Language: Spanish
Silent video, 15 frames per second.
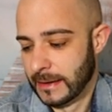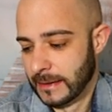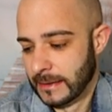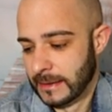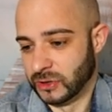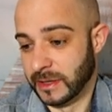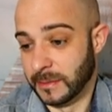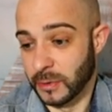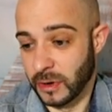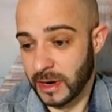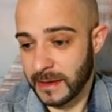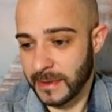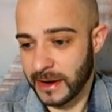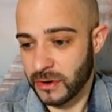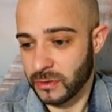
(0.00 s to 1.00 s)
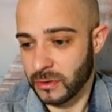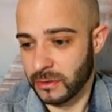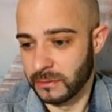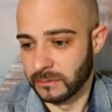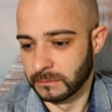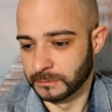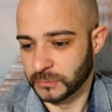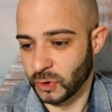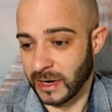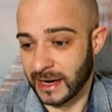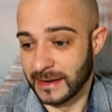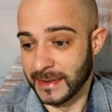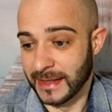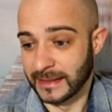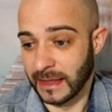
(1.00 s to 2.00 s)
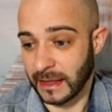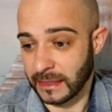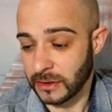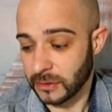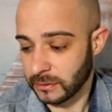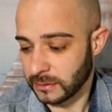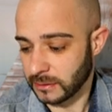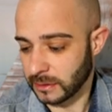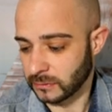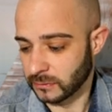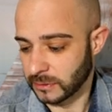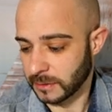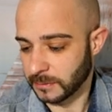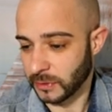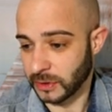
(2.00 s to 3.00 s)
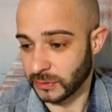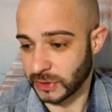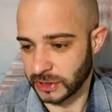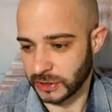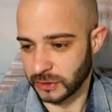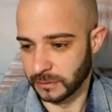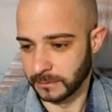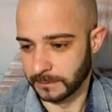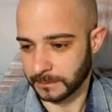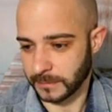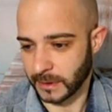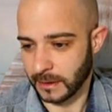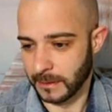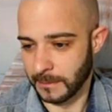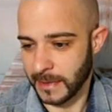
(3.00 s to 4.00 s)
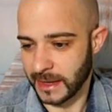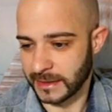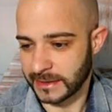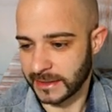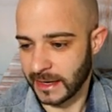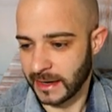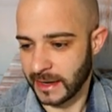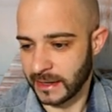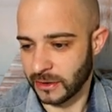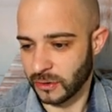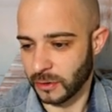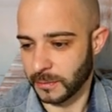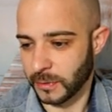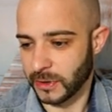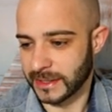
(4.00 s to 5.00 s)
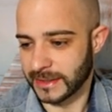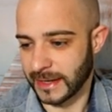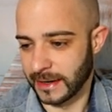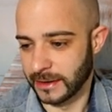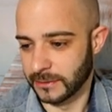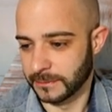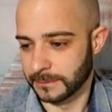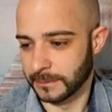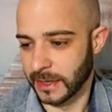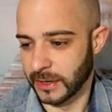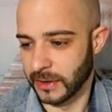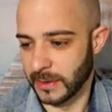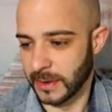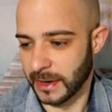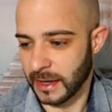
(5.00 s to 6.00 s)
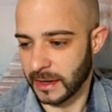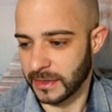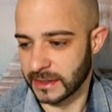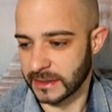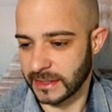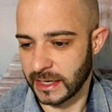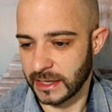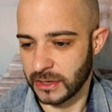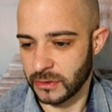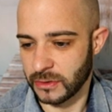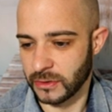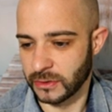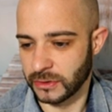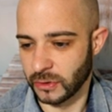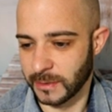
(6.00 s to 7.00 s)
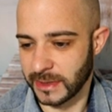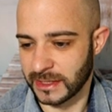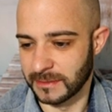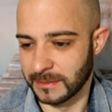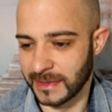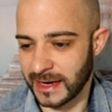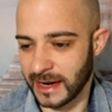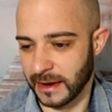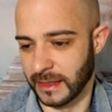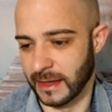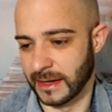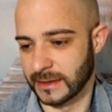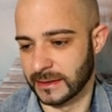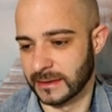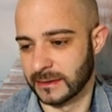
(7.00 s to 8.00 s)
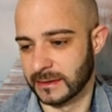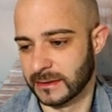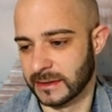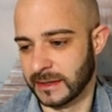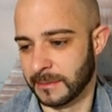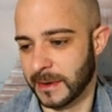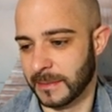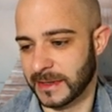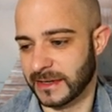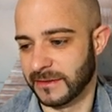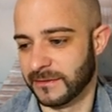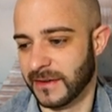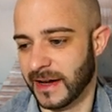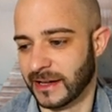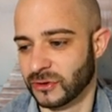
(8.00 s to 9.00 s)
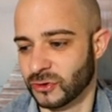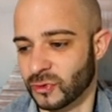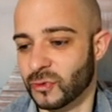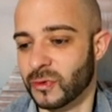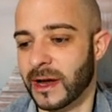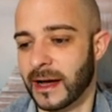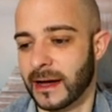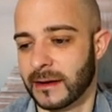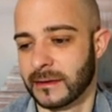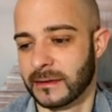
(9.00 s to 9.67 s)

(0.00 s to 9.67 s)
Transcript: pues, de problema ¿no? con, con, la alimentación o algún tipo de obsesión. Mensana, incorpore sano. Pero de verdad, en serio, no toméis mierdas. Siempre pasan factura